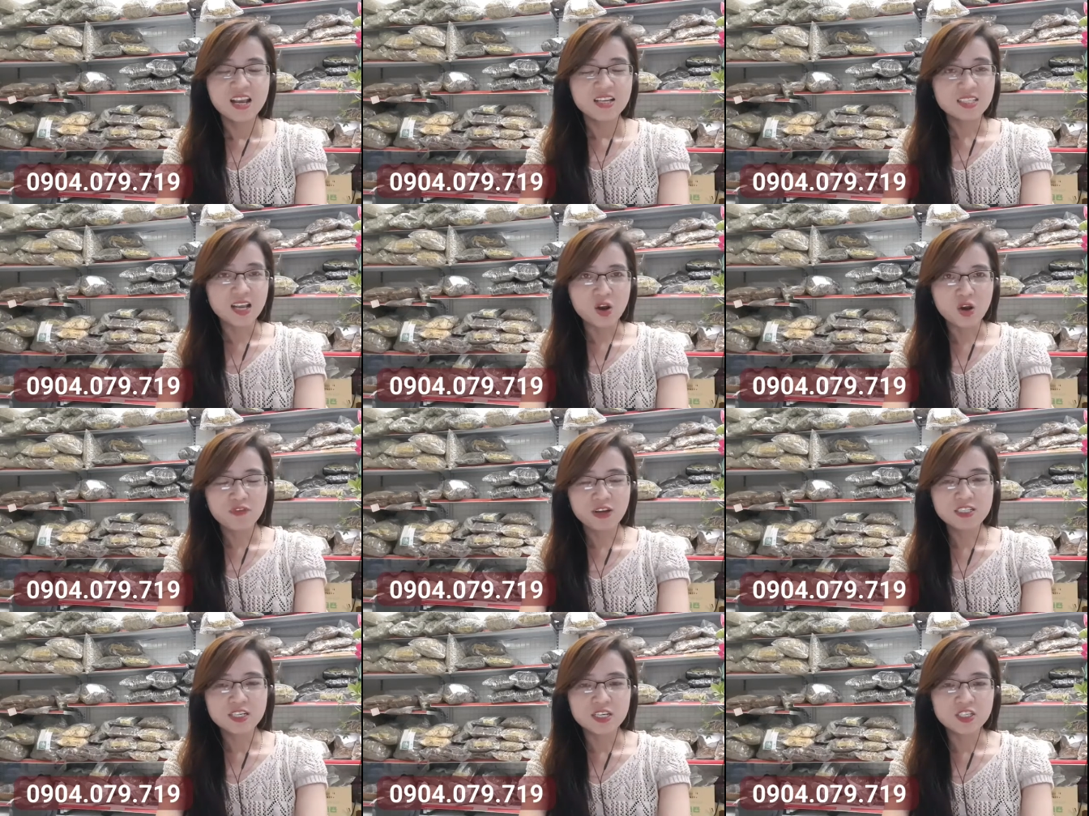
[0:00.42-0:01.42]
Xã hội
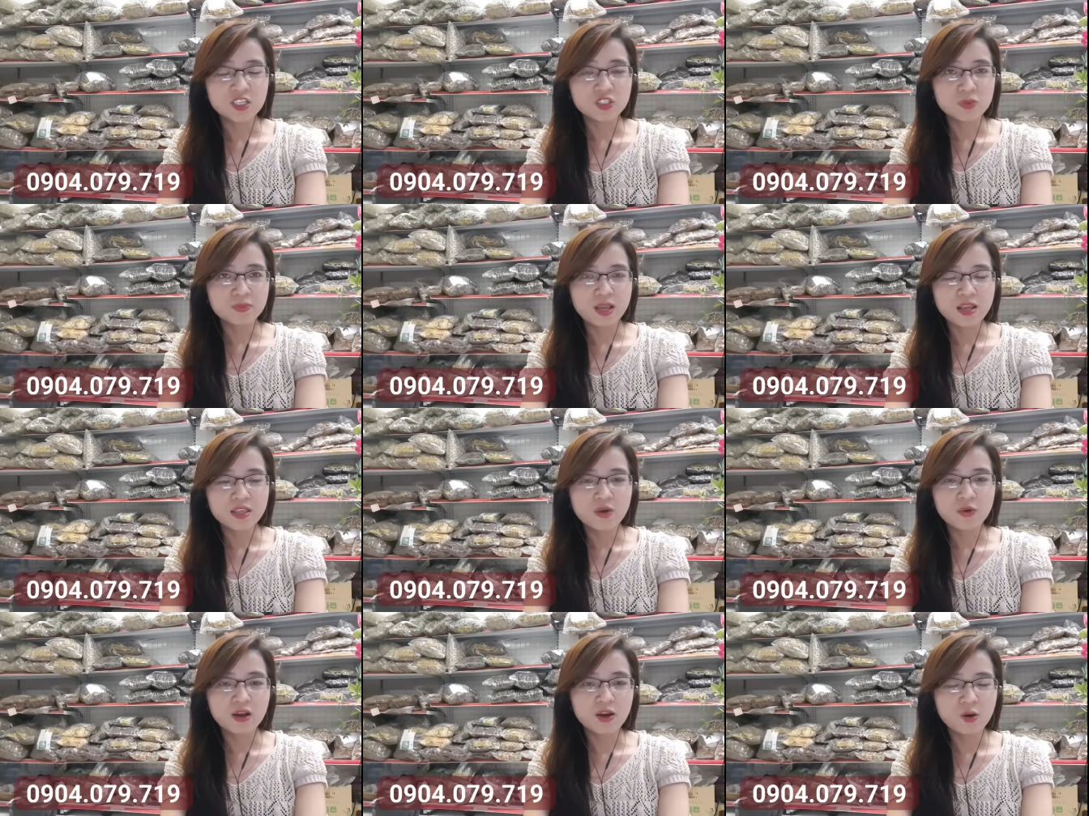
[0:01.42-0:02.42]
phát triển cho chúng ta nhiều
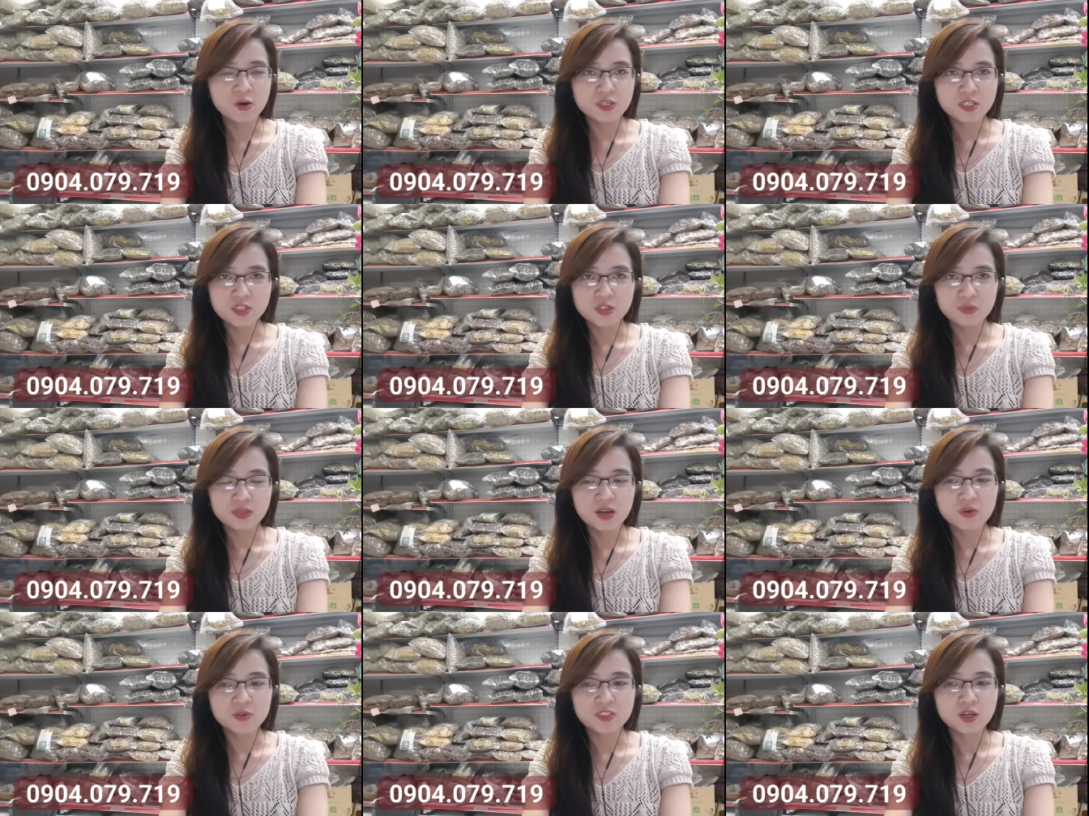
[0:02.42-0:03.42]
cơ hội, cho chúng ta
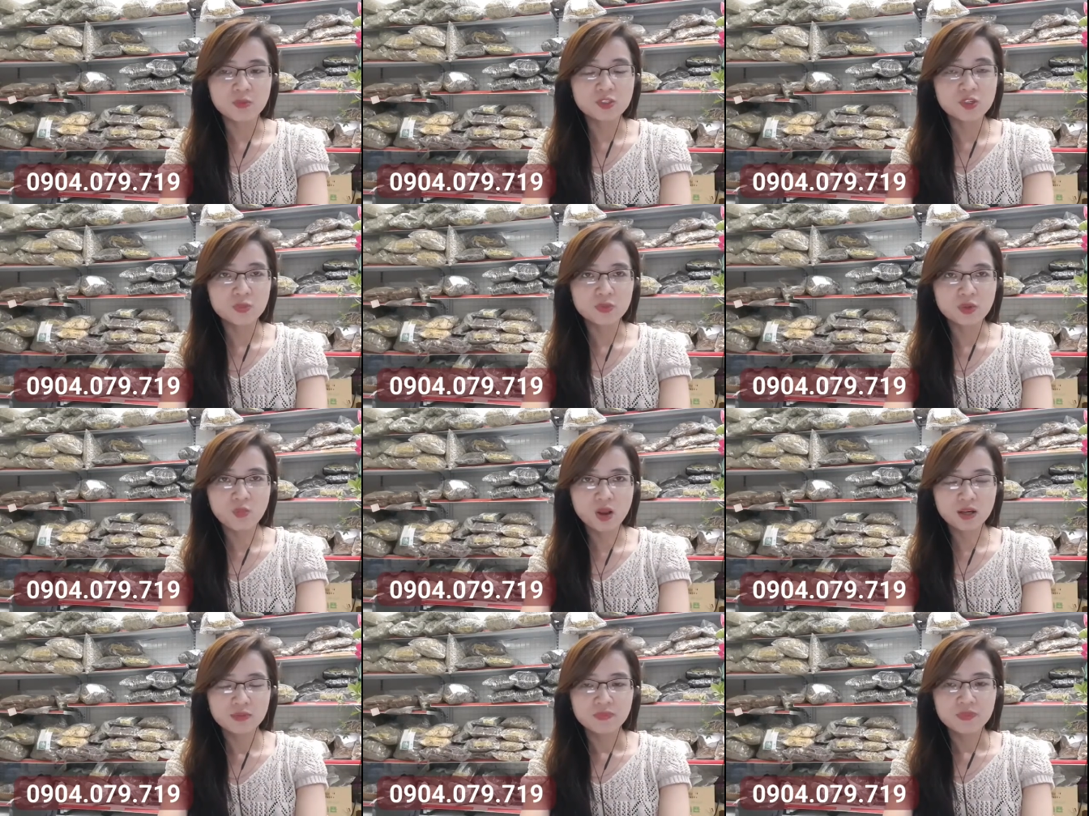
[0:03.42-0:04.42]
cuộc sống sung túc hơn,